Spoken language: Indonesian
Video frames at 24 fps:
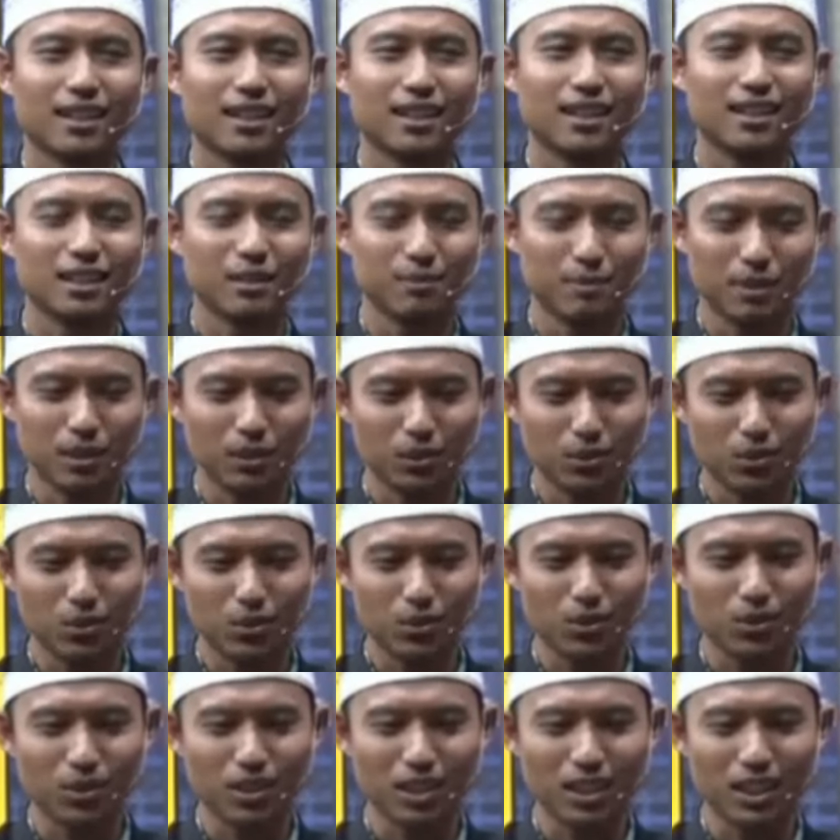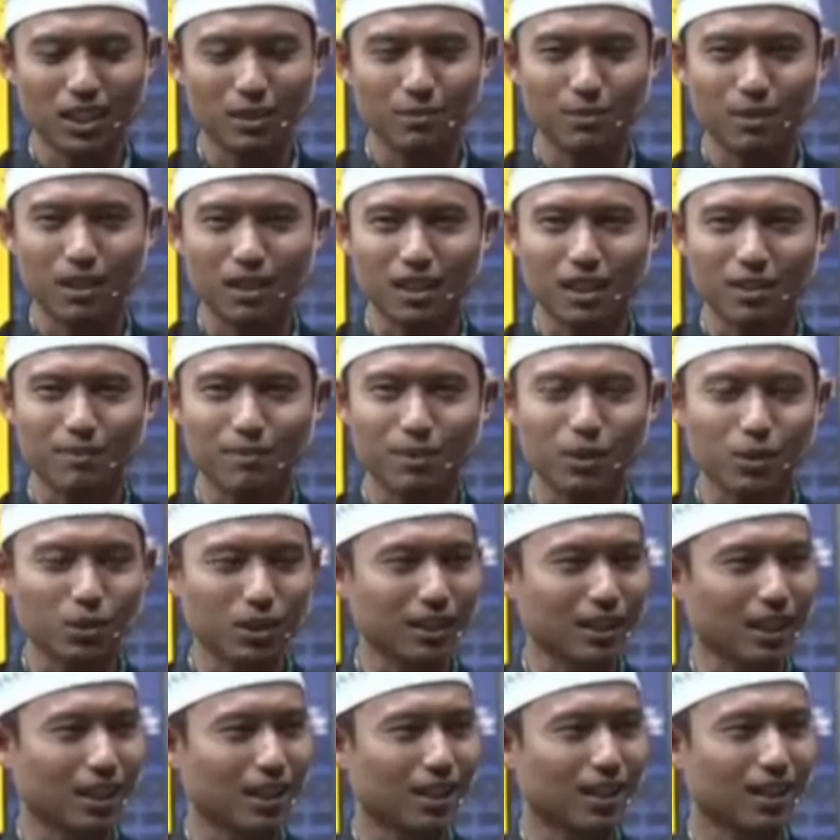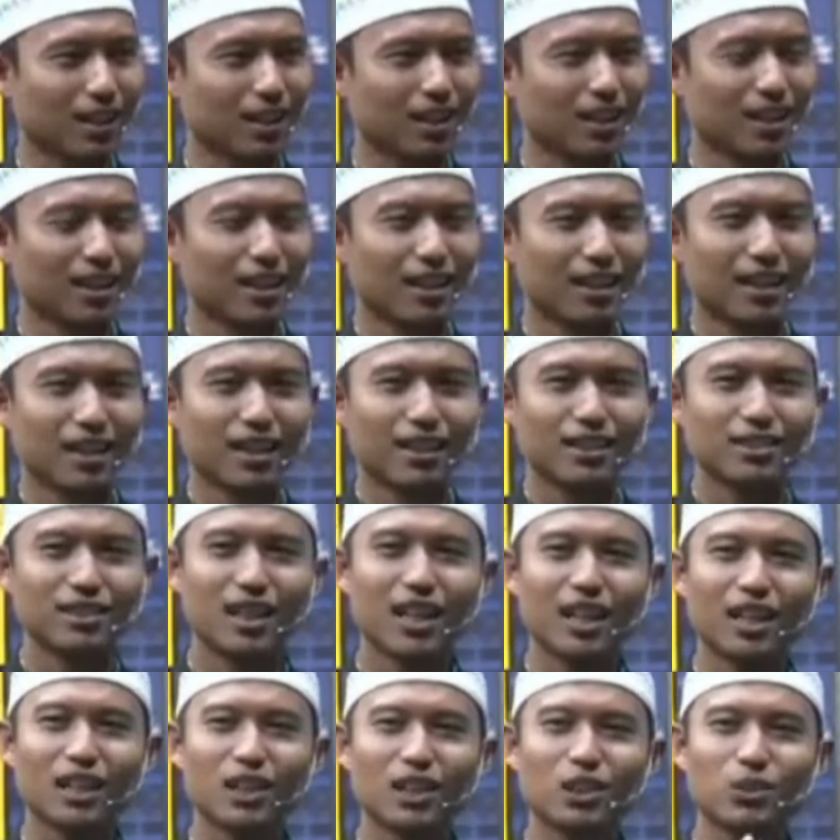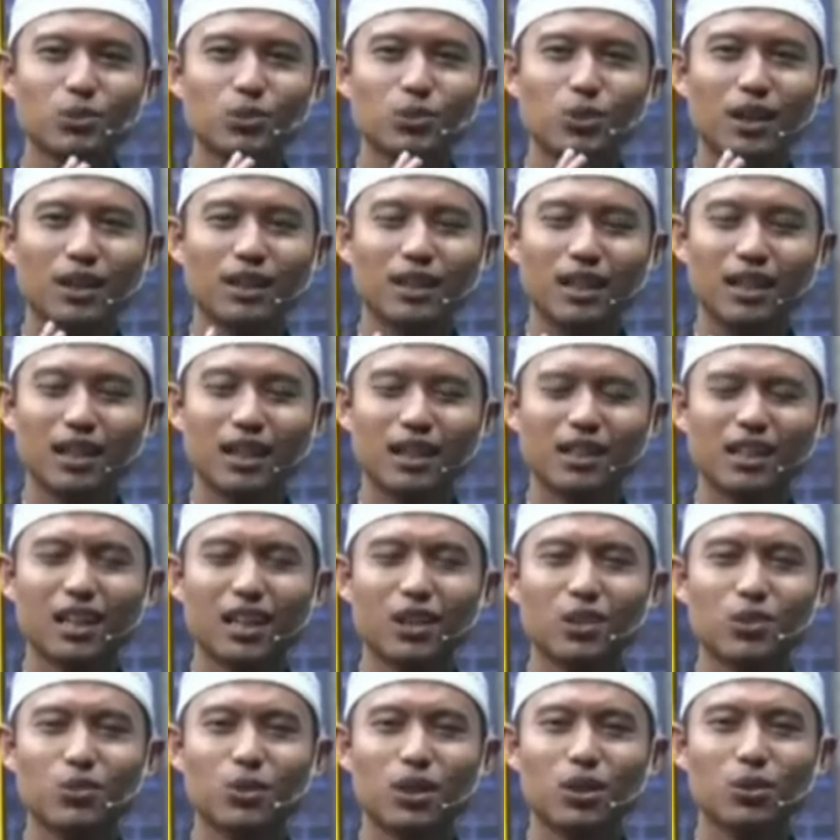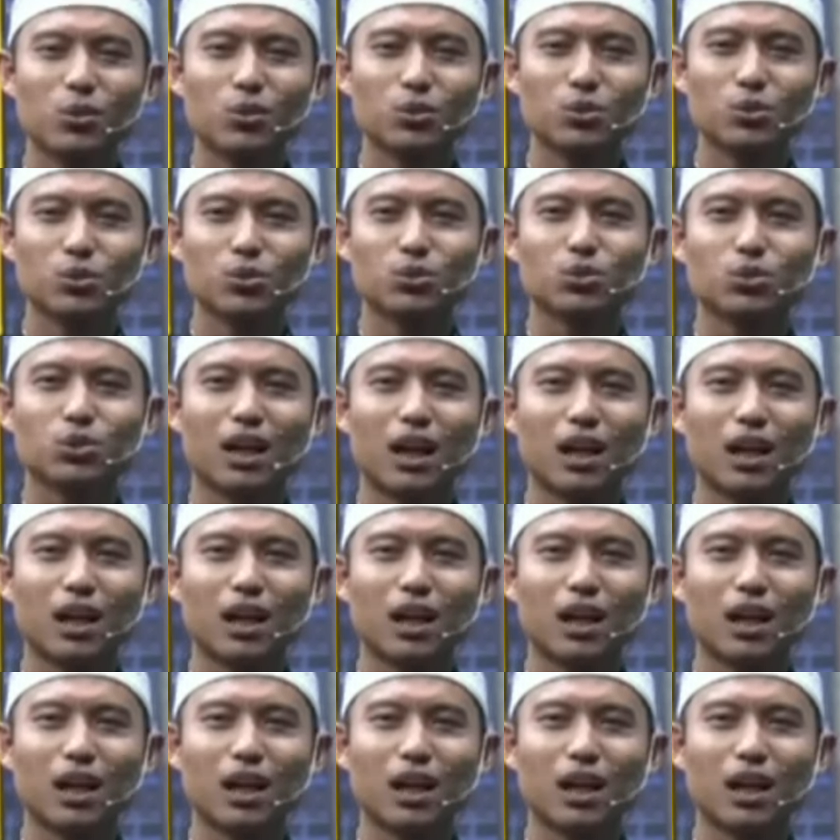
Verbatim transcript: ha? limpa itu organ di belakang perut kita. Yang kedua adalah gangguan usus